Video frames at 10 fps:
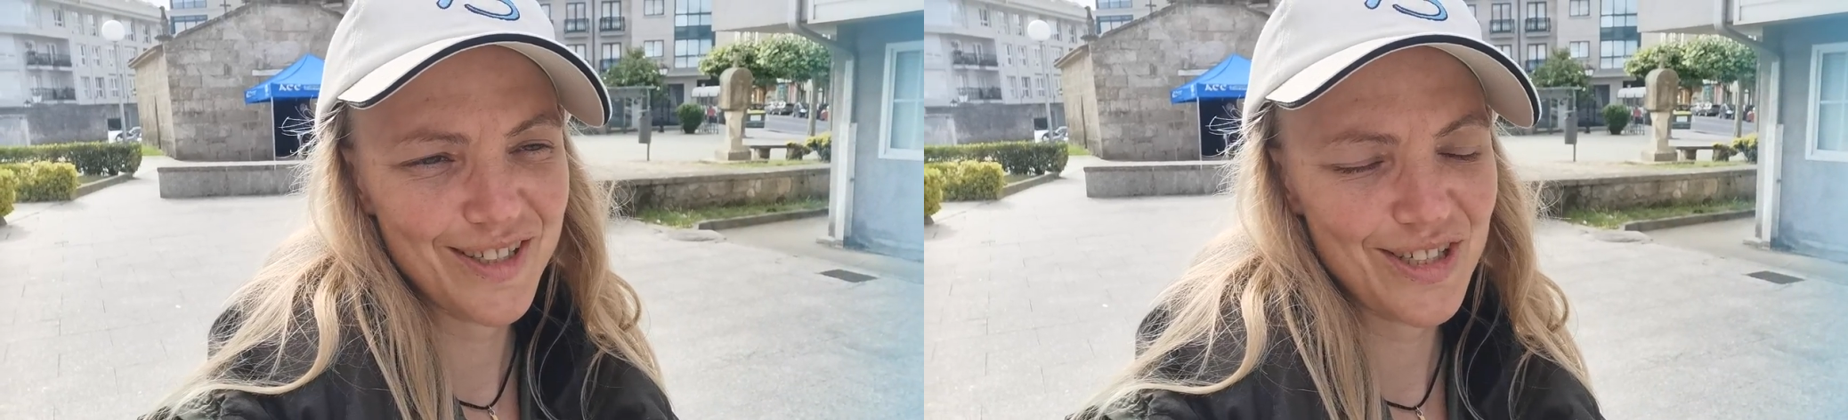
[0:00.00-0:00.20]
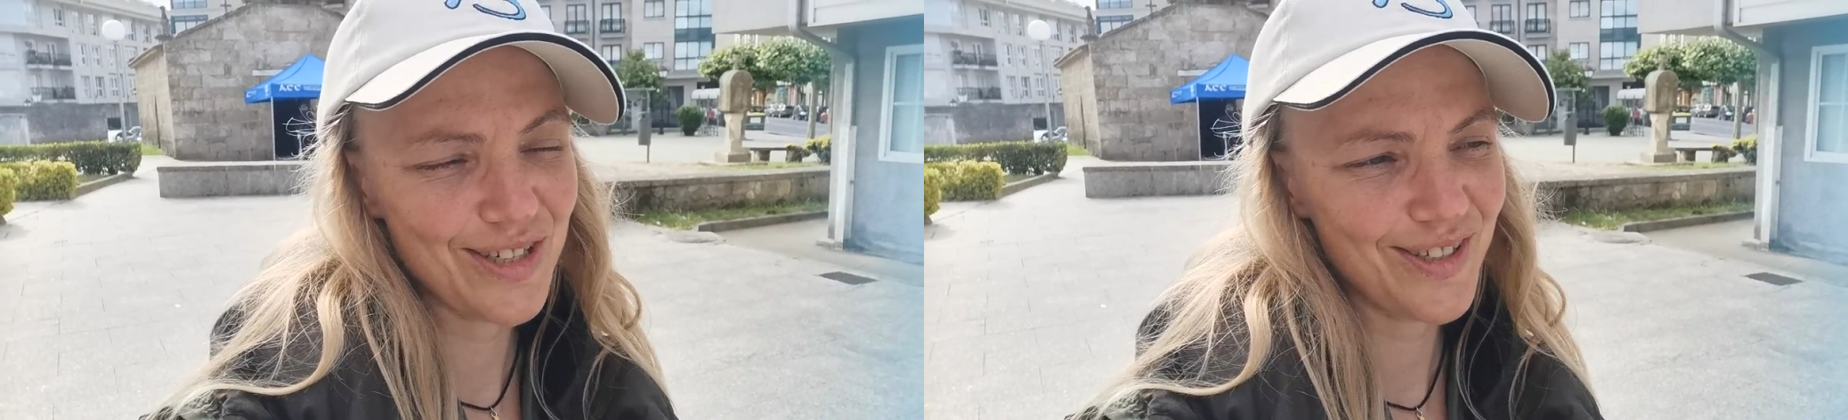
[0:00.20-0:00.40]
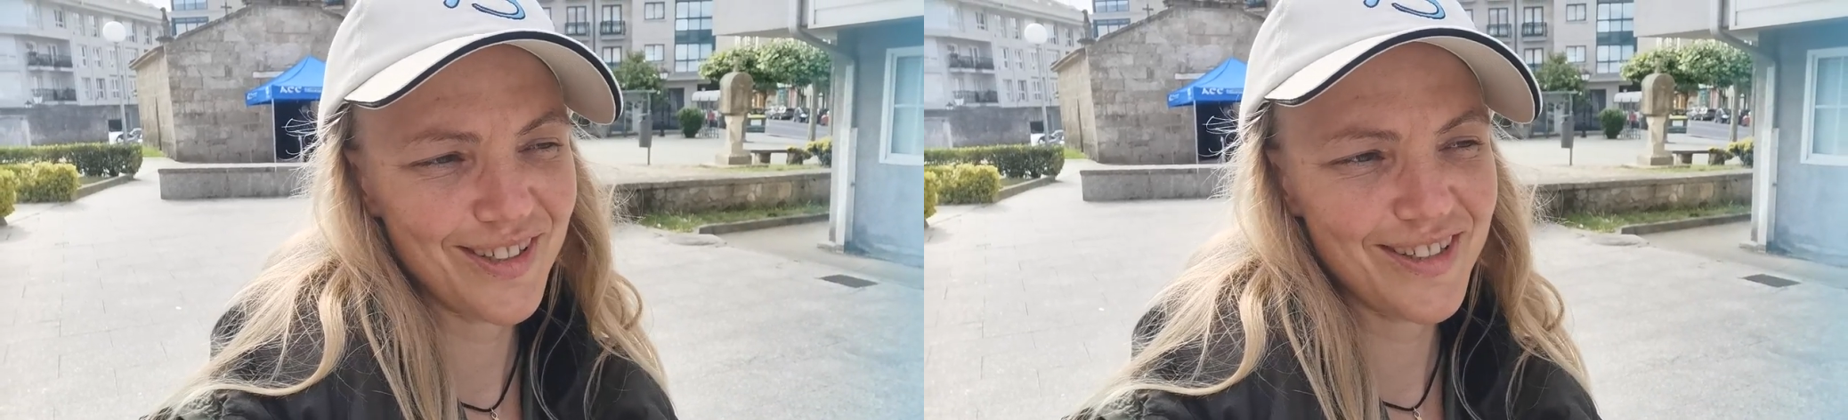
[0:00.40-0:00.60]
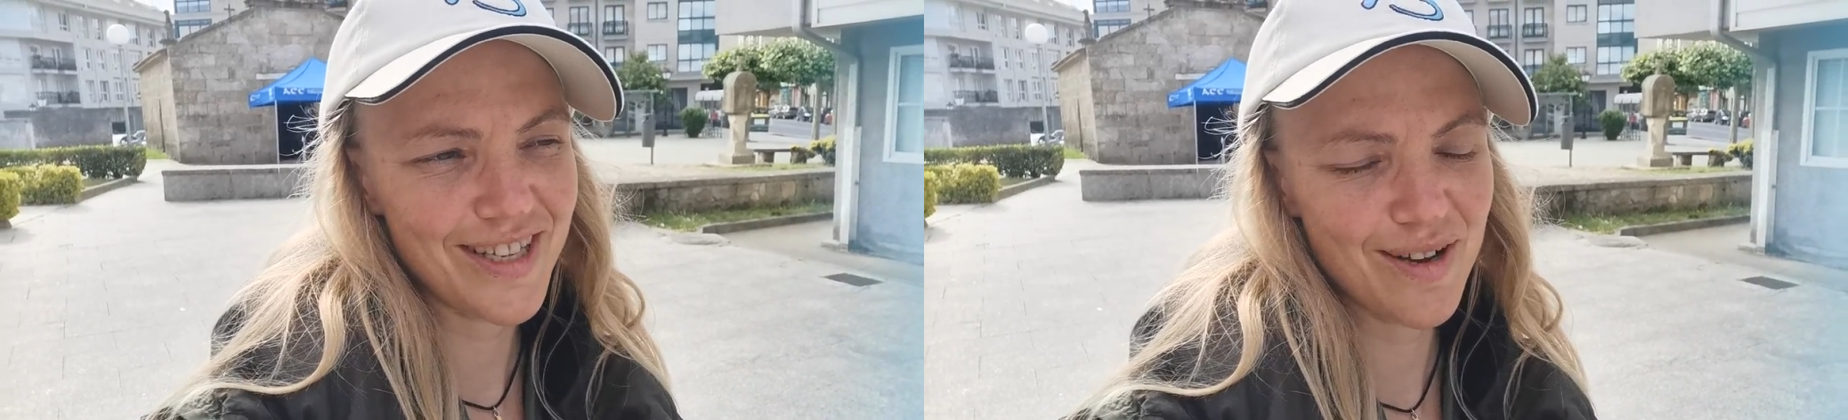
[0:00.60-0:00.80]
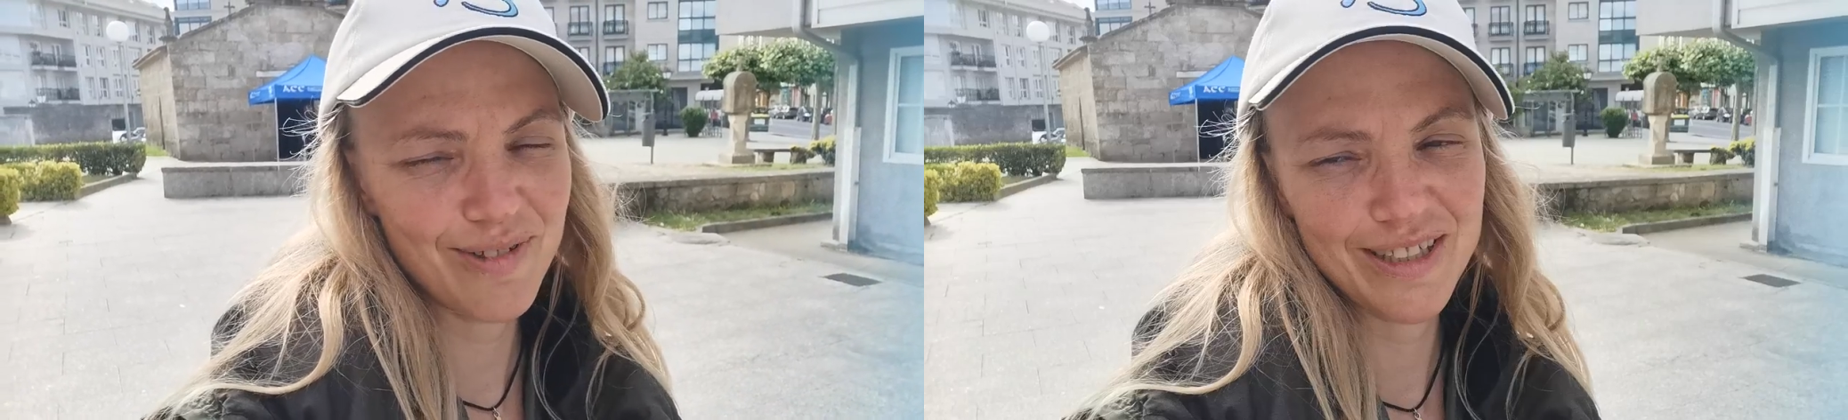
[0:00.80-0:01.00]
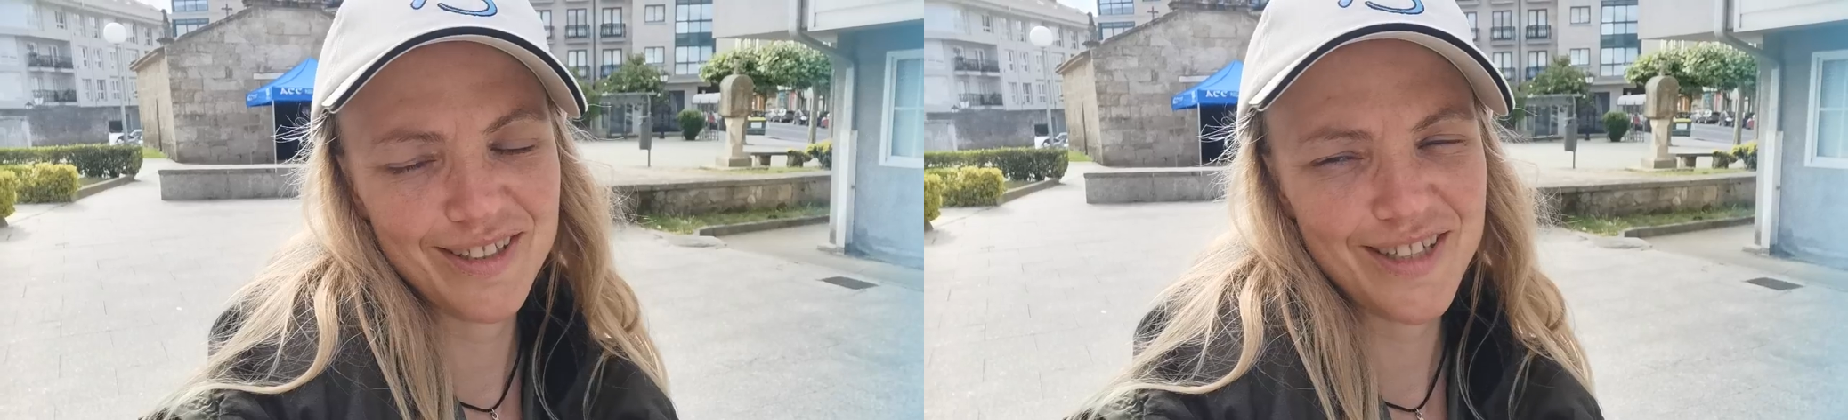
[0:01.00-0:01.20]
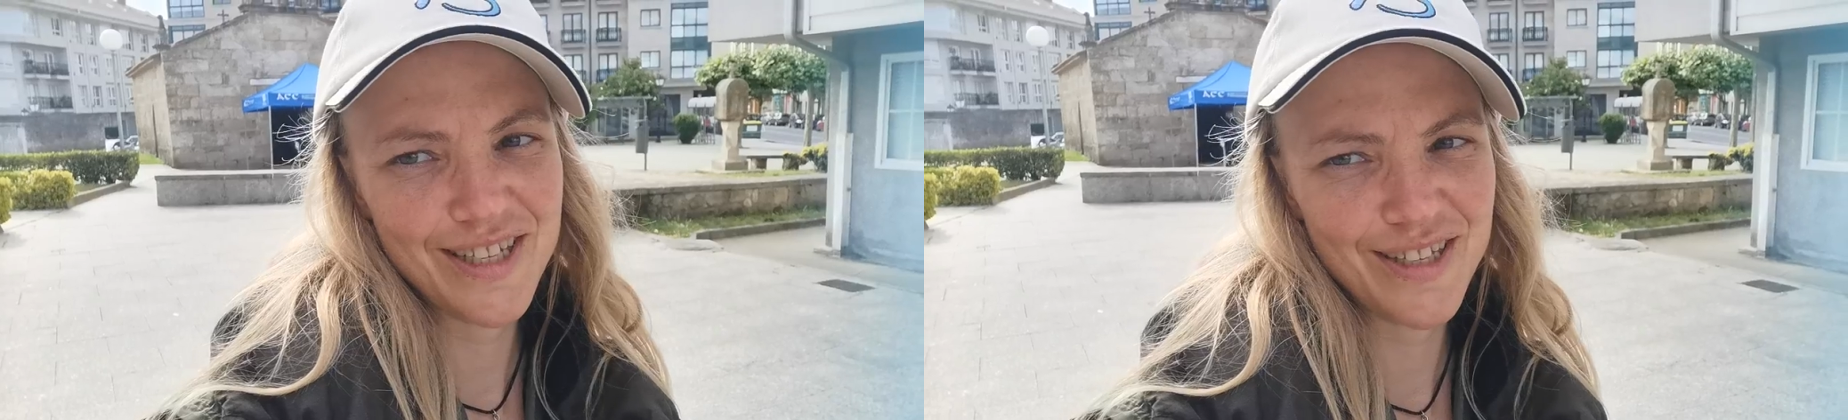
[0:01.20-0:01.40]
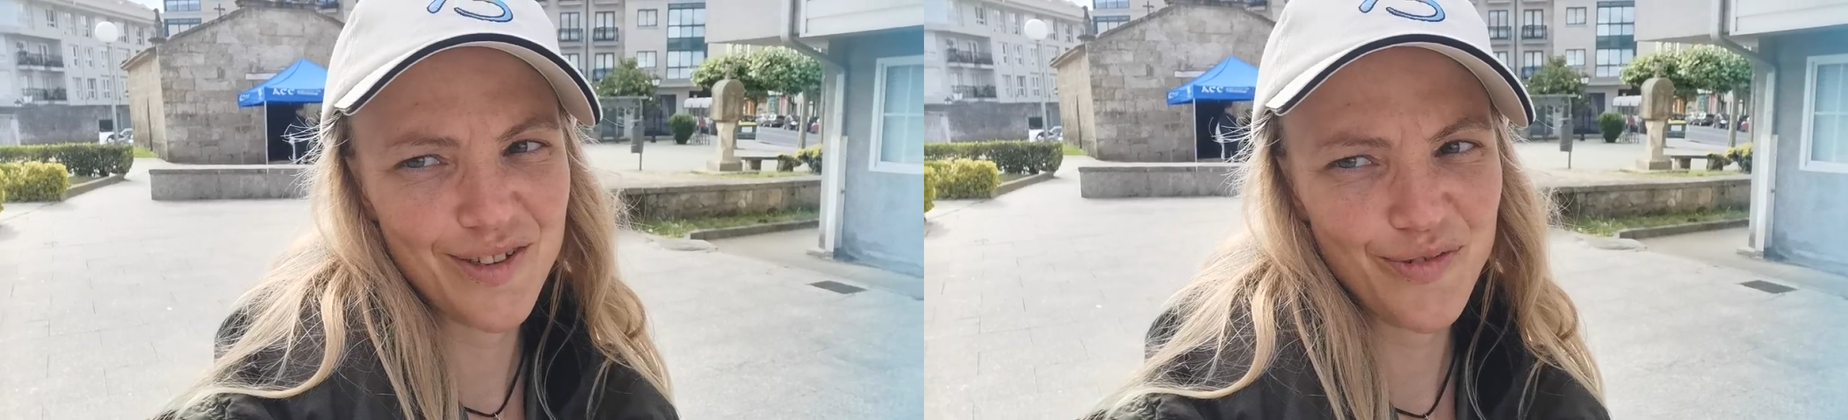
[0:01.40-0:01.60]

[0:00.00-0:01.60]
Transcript: Ich, aber die